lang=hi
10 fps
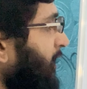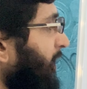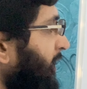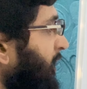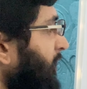
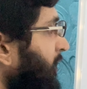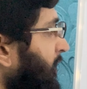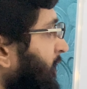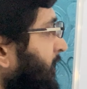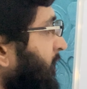आई
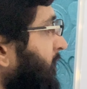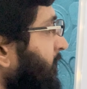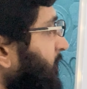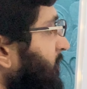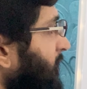
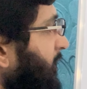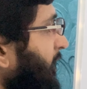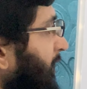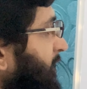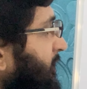
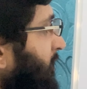एस